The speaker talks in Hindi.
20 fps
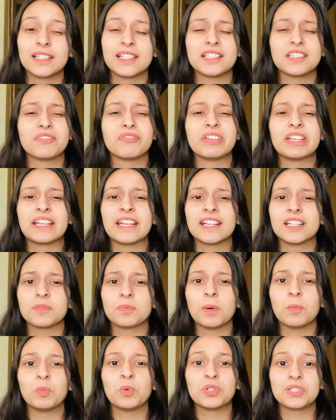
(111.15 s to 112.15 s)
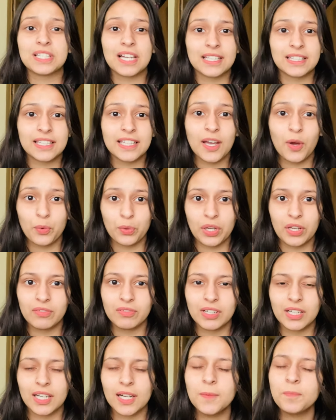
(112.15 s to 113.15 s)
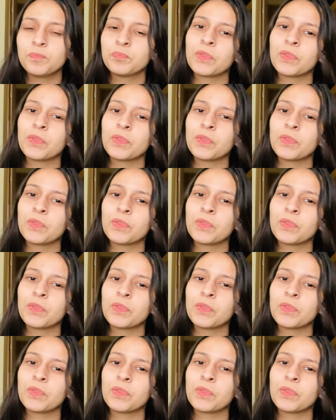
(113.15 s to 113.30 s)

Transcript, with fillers: जैसे वीकेंड्स पर हम लोग जाते हैं आउटिंग वगैरह